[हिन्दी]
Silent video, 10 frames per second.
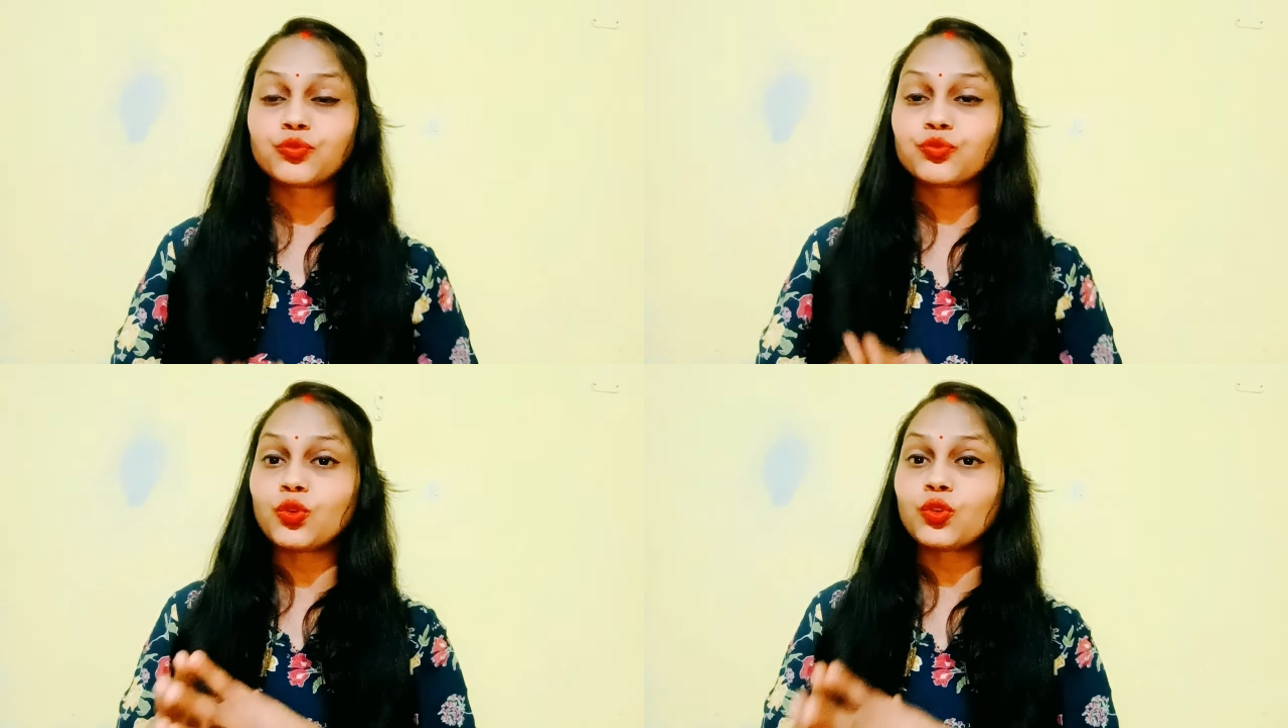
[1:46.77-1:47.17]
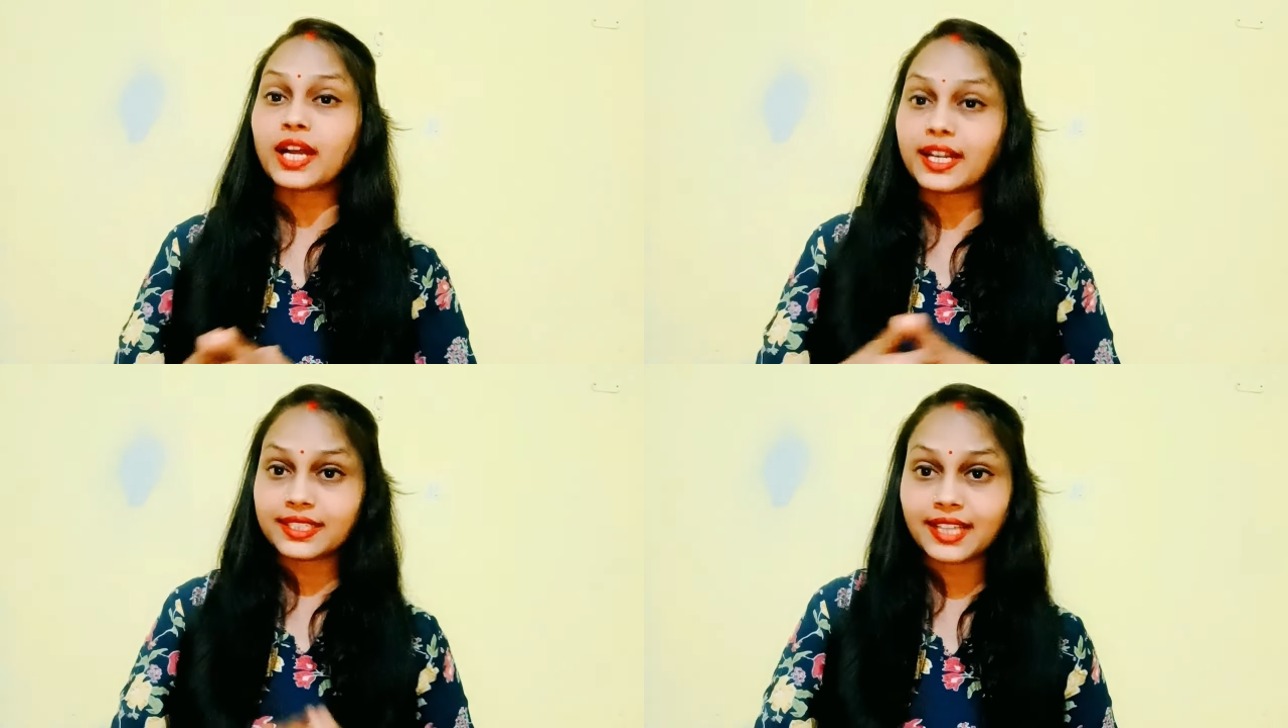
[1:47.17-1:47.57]
वो
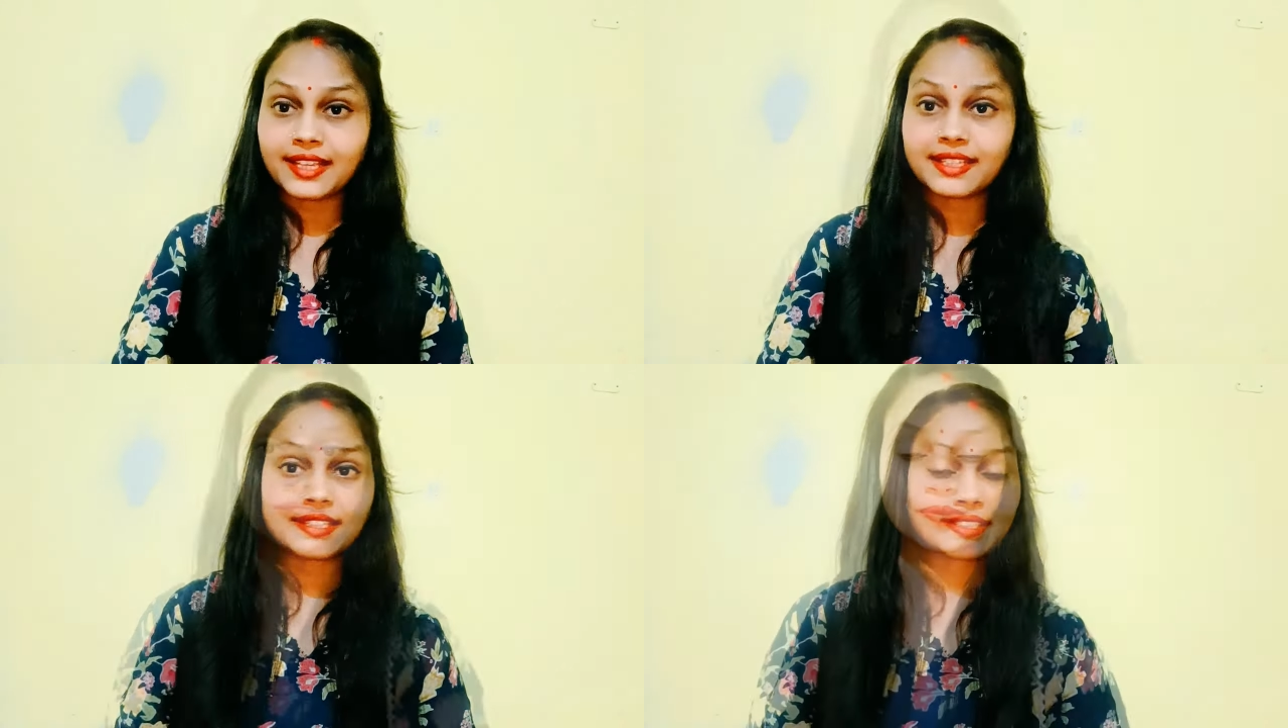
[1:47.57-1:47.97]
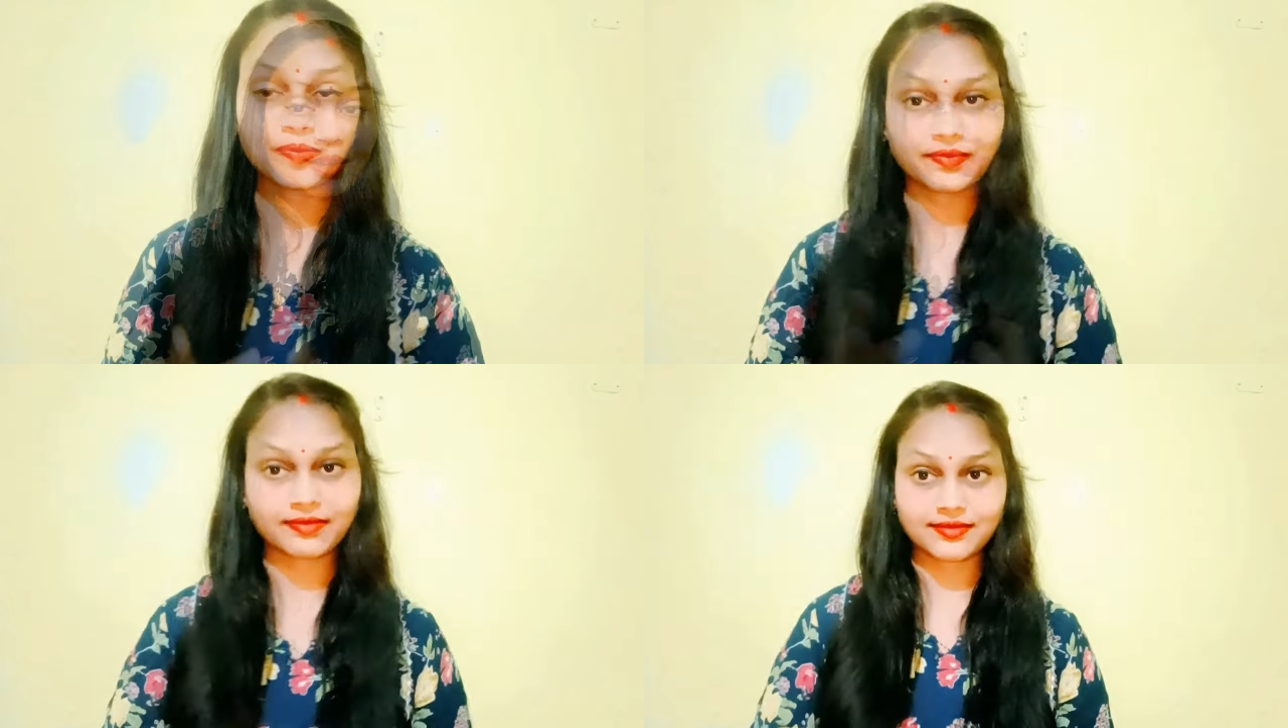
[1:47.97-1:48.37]
घट जाएगी
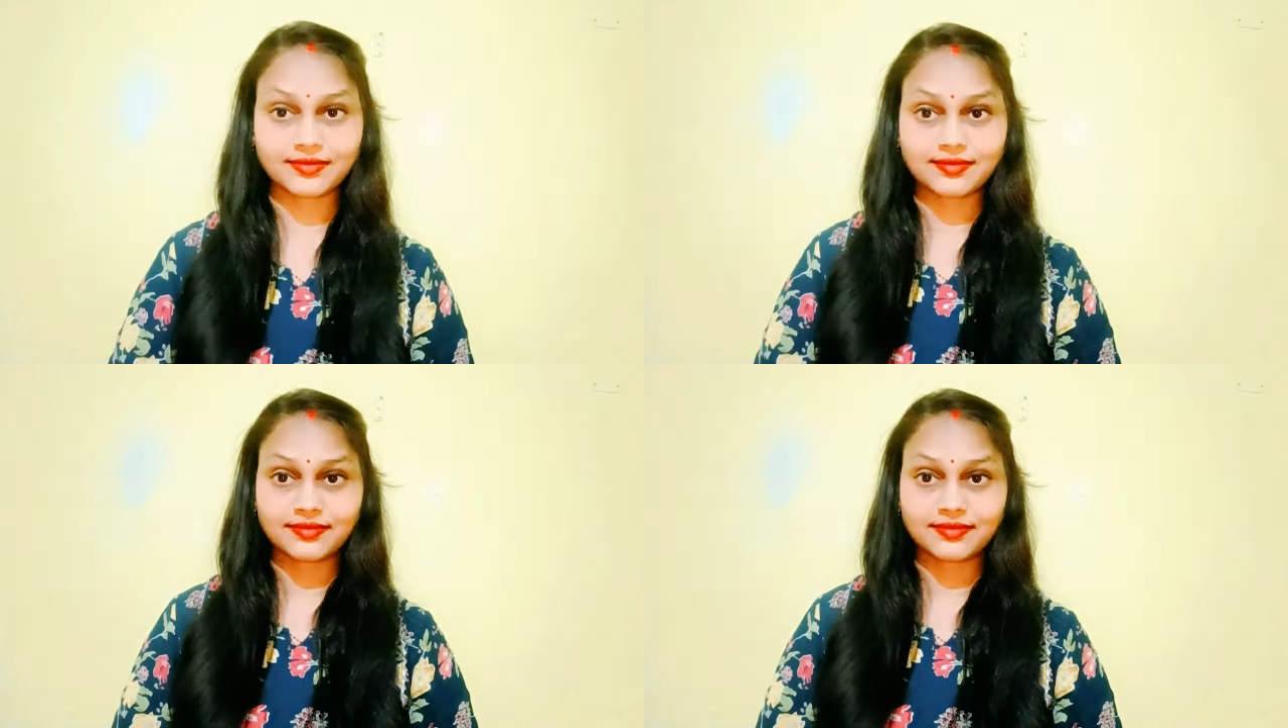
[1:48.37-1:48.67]
कम हो जाएगी